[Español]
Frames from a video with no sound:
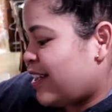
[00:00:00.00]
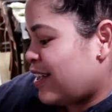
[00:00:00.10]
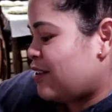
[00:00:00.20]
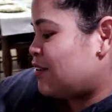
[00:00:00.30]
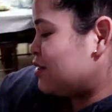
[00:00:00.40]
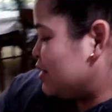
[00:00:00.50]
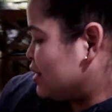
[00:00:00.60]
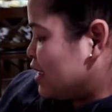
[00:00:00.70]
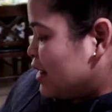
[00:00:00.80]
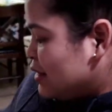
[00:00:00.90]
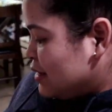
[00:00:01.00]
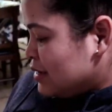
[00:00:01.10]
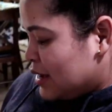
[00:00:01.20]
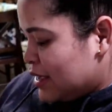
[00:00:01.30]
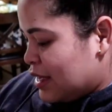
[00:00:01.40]
y quiero cocinar antes
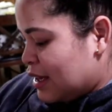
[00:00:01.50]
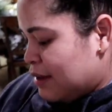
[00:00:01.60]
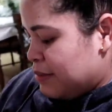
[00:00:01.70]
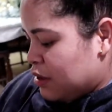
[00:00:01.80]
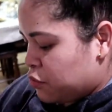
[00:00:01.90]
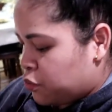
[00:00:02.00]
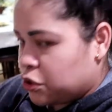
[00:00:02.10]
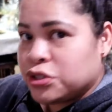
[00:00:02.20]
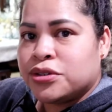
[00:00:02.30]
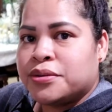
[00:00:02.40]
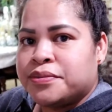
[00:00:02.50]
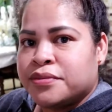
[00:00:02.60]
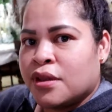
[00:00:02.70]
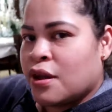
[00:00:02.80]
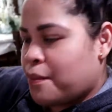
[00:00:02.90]
de que llegue mi esposo
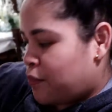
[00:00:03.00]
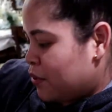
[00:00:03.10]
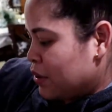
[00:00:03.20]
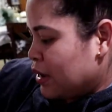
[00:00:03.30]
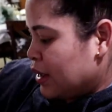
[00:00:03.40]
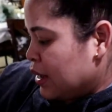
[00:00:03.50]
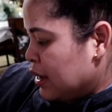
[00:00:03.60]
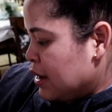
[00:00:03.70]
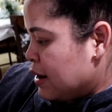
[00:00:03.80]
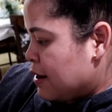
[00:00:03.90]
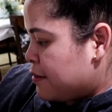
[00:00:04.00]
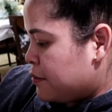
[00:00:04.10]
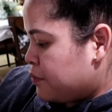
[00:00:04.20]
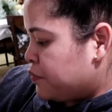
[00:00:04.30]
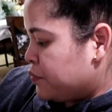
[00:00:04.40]
porque
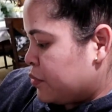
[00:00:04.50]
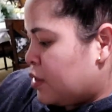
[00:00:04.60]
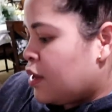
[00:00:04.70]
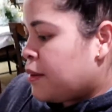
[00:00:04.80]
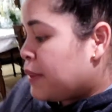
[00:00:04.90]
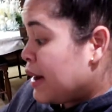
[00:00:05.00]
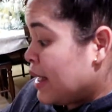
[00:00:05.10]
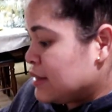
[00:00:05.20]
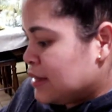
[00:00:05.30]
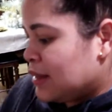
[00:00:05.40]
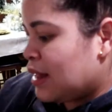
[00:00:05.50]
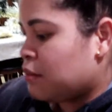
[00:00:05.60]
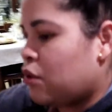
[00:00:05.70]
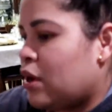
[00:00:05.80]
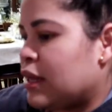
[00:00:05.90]
para ya
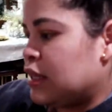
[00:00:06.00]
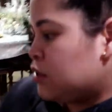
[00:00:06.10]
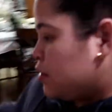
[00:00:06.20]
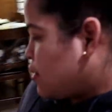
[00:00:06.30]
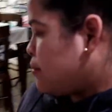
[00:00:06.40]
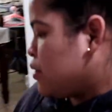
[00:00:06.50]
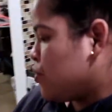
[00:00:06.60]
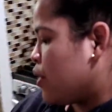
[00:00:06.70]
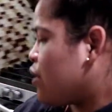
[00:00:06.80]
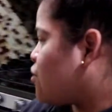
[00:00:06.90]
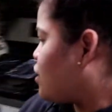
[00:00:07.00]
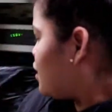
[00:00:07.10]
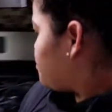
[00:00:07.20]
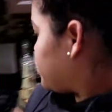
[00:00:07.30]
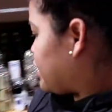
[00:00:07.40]
sentarme un ratito también yo ahí con
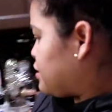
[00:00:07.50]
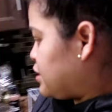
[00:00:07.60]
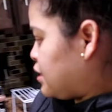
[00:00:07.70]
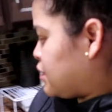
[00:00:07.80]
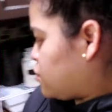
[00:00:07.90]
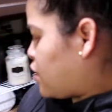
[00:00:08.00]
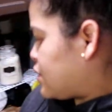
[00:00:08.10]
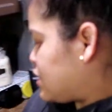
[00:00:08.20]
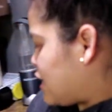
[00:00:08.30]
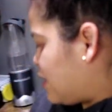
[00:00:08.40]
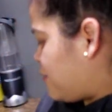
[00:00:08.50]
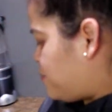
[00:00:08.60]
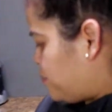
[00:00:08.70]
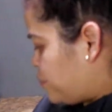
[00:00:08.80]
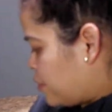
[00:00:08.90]
él porque sigue ya ando cansada
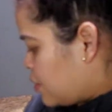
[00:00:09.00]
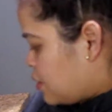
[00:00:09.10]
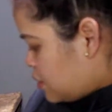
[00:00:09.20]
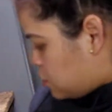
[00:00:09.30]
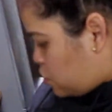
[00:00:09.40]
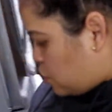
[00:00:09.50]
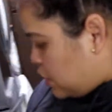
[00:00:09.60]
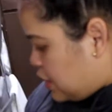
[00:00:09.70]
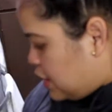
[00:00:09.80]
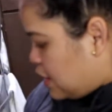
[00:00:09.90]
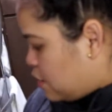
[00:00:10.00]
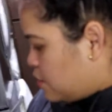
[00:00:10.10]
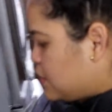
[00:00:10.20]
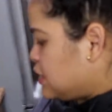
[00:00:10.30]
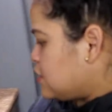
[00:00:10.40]
todo el día
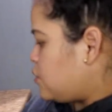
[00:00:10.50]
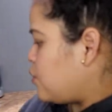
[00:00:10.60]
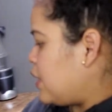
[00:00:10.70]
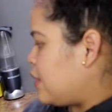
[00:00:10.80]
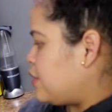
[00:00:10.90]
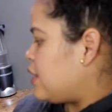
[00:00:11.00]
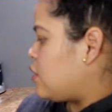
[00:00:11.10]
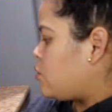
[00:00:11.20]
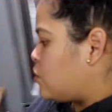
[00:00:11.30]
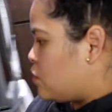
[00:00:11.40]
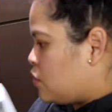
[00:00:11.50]
como les digo he andado